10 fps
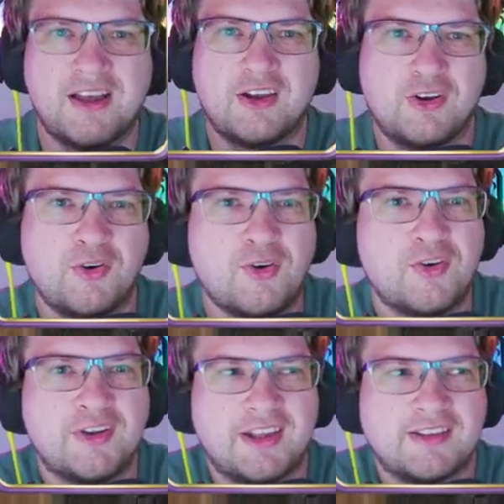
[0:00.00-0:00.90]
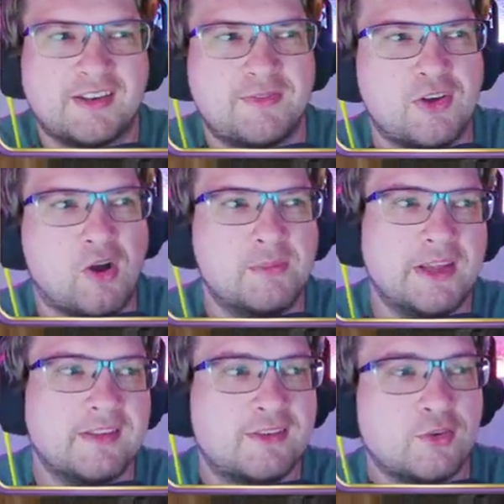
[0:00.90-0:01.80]
Hallo, hallo und herzlich
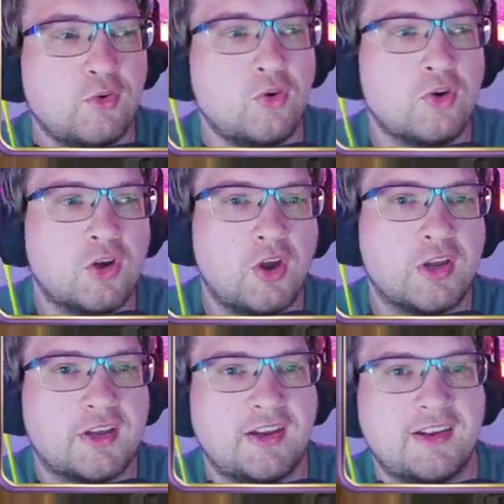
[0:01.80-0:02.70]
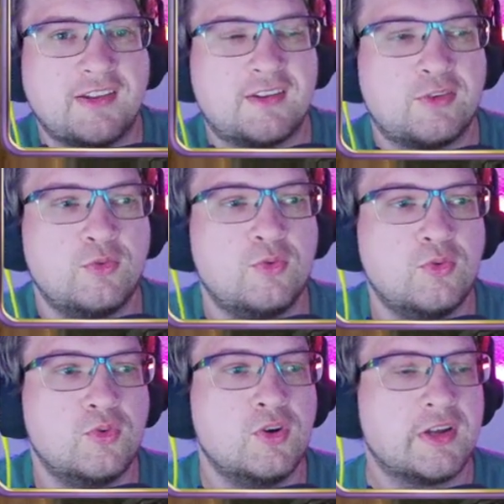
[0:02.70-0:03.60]
willkommen zurück
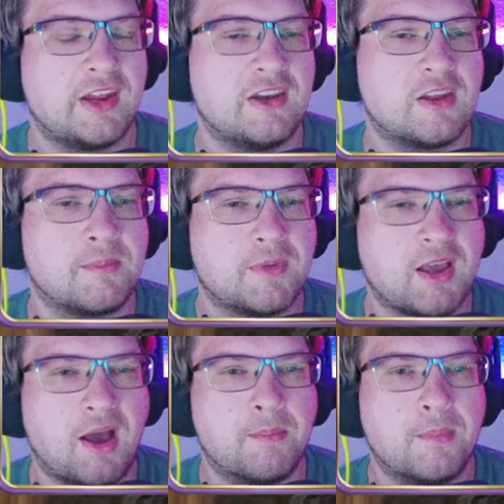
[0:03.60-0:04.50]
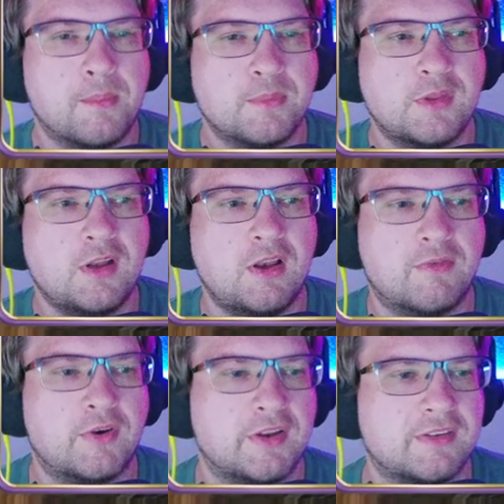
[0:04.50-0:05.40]
zu Kingdom Come
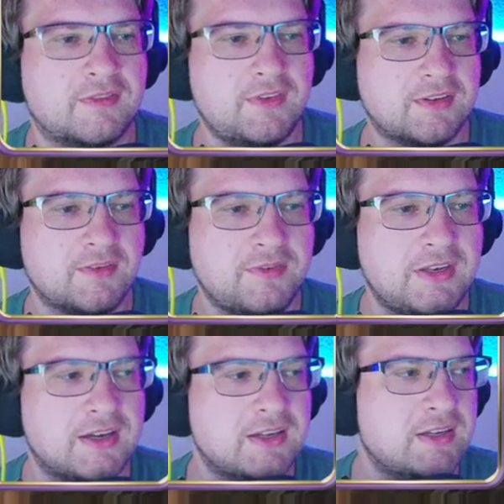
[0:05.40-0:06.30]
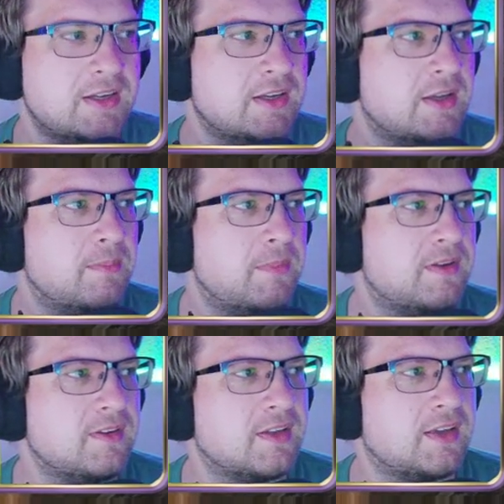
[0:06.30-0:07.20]
Deliverance. Wir sind wieder
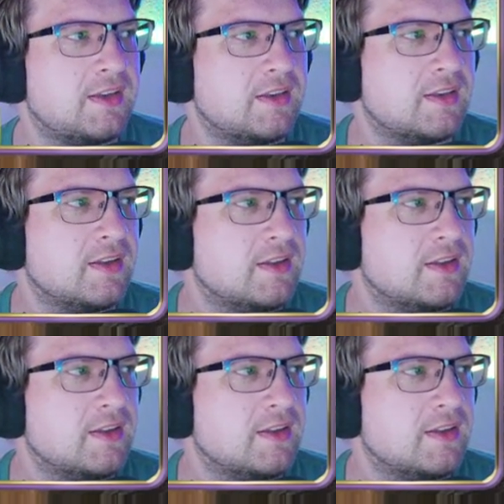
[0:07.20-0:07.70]
mittendrin.